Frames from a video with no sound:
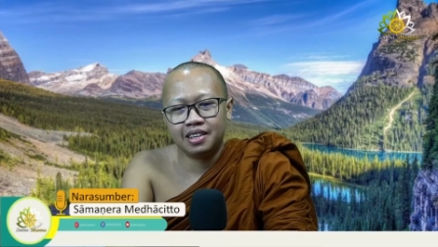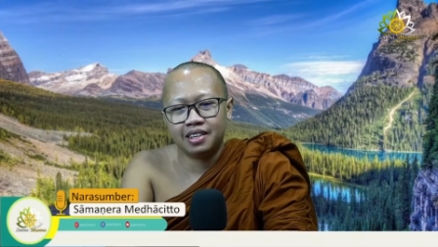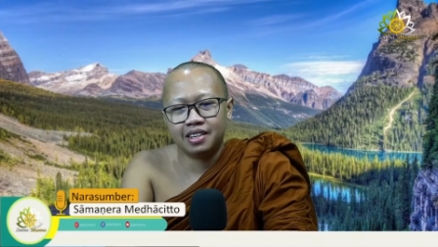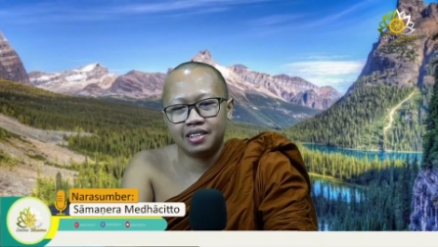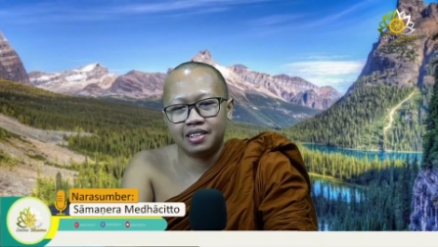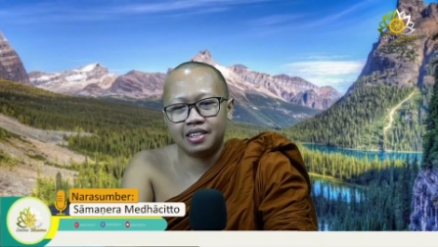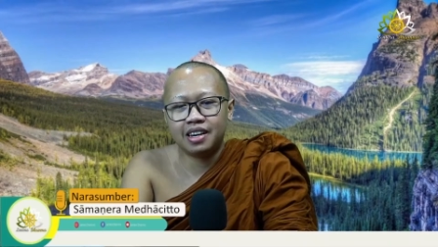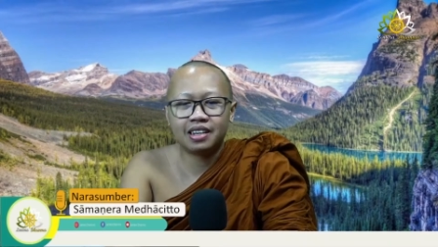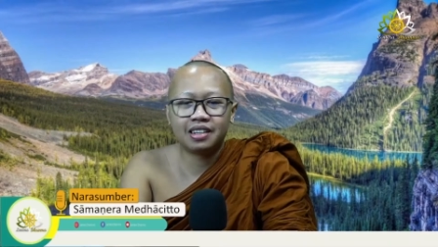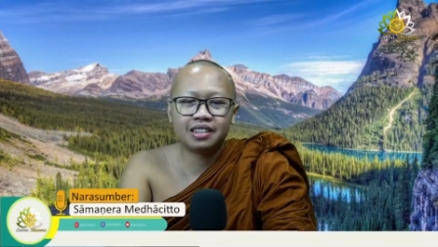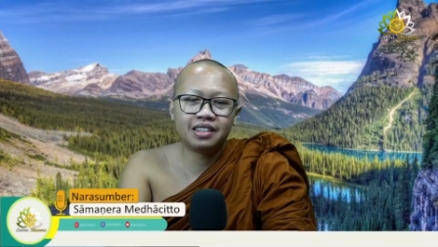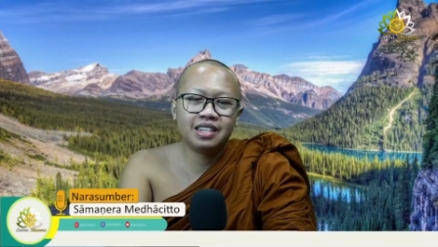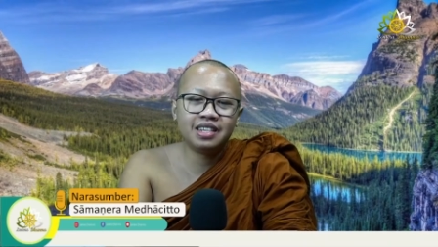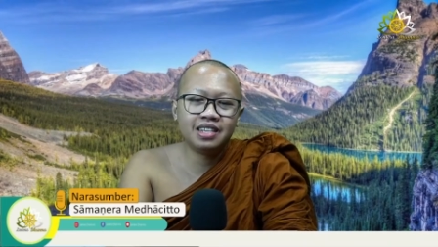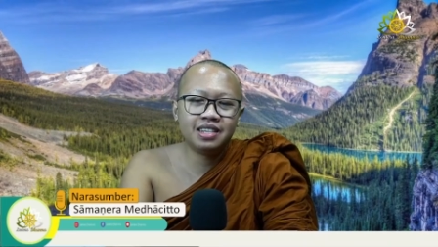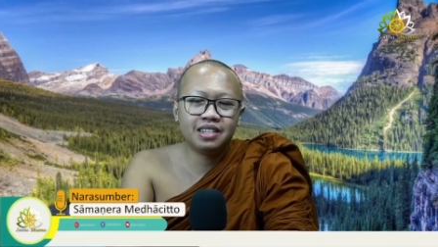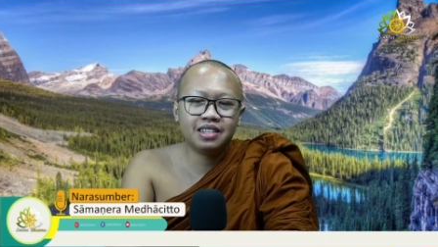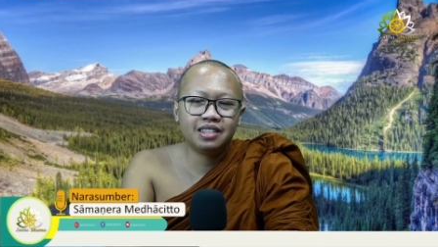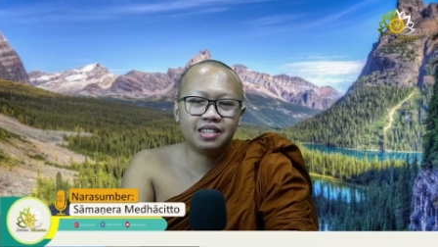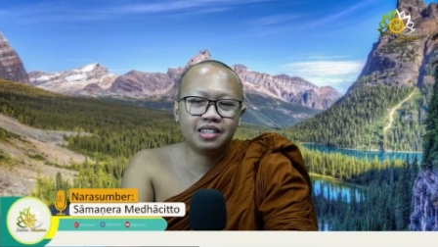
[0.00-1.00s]

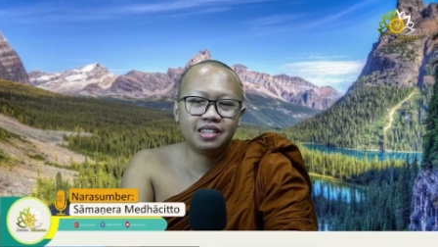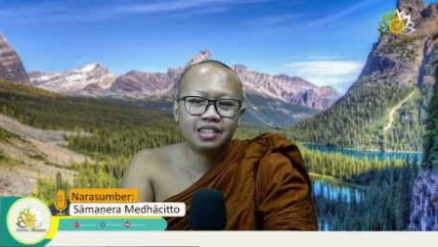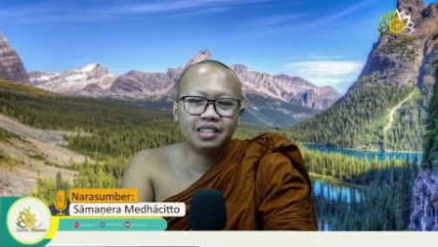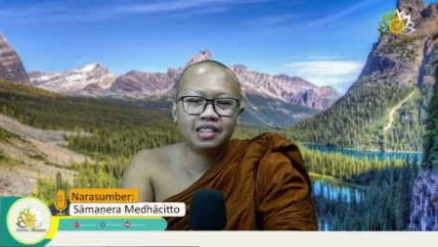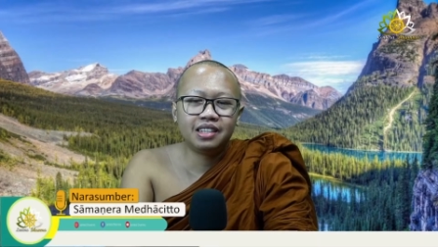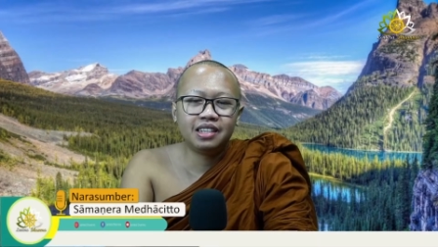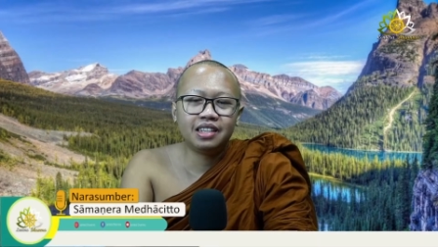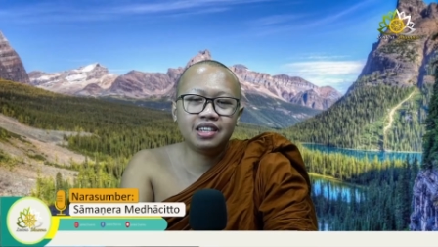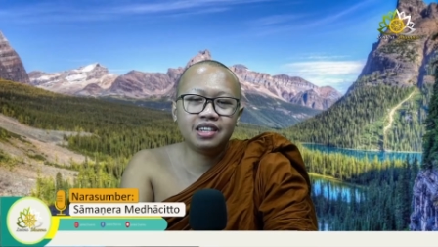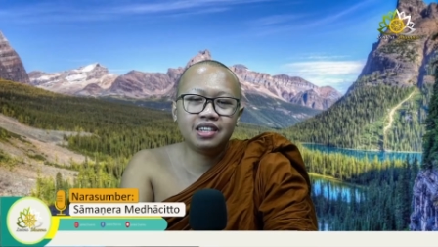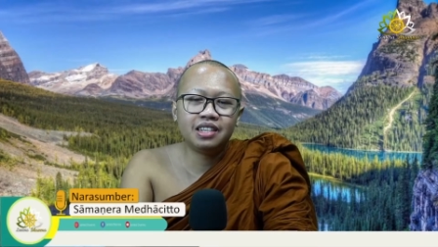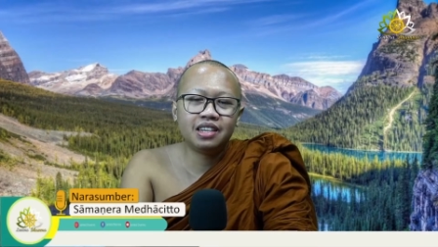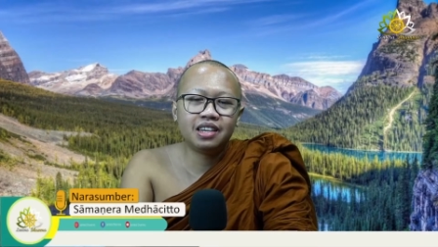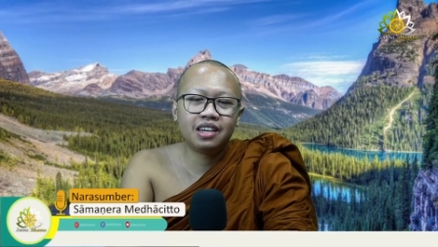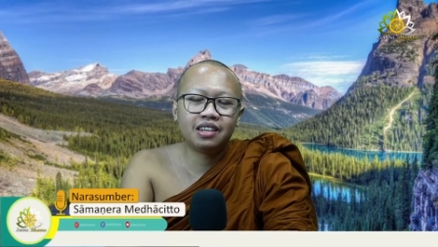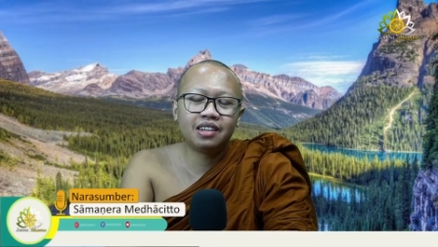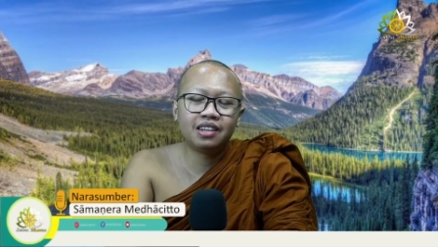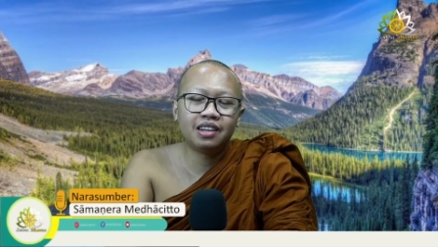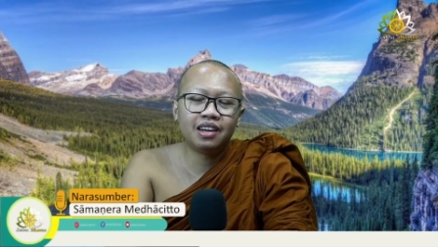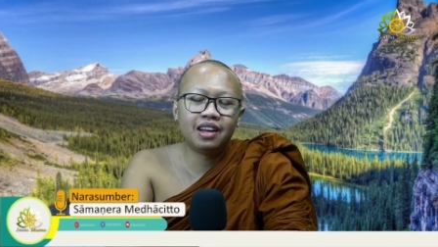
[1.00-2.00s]
Yakni ini
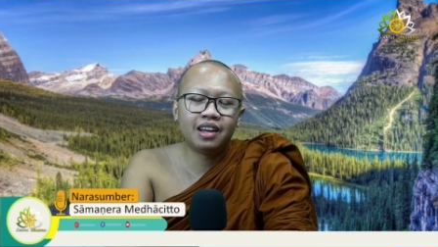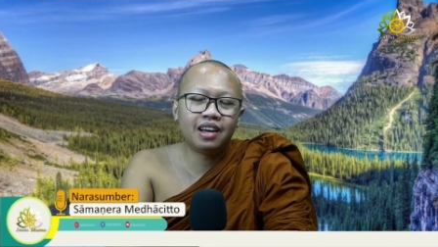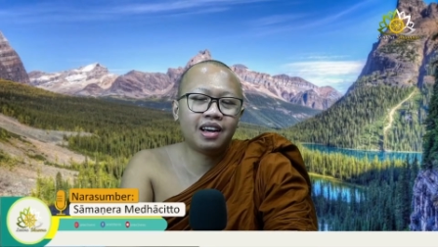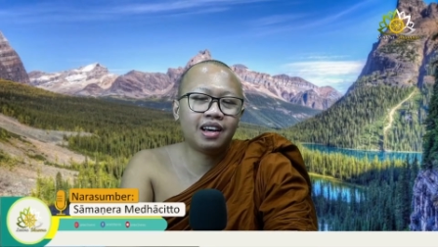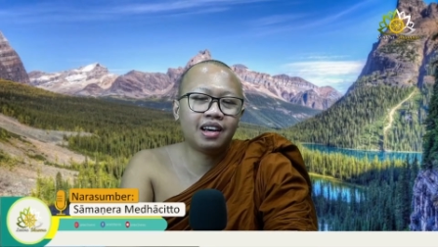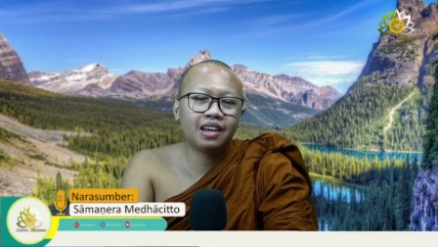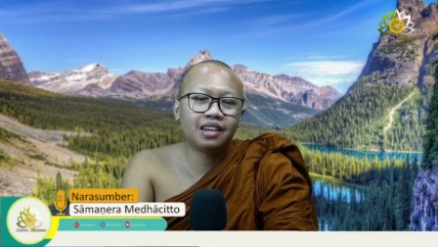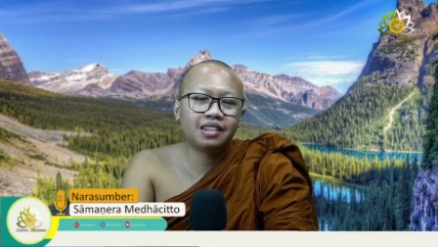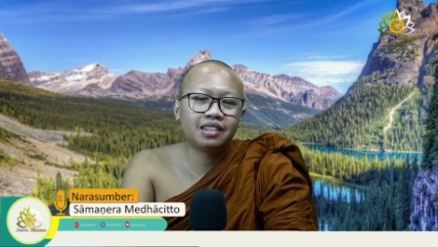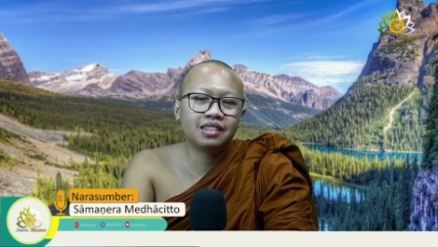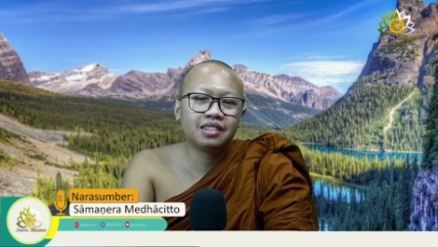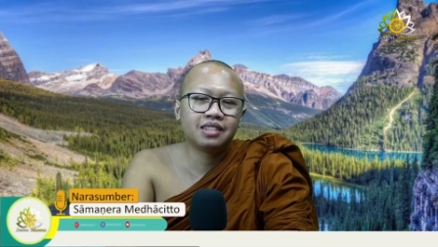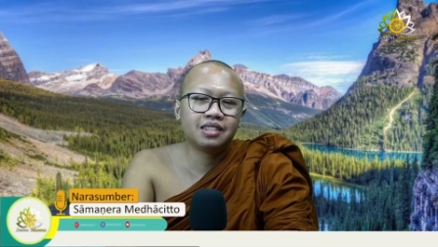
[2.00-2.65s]
adalah